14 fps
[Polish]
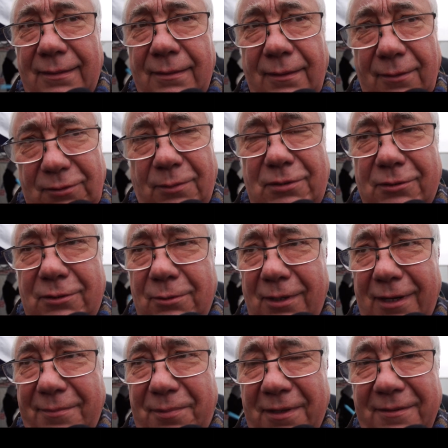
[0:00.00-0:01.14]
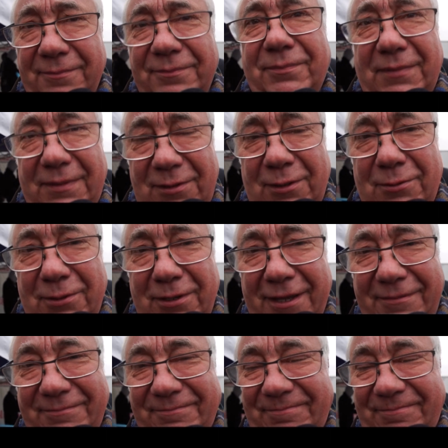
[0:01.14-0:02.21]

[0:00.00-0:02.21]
ludziom się żyło lepiej. Dziękuję.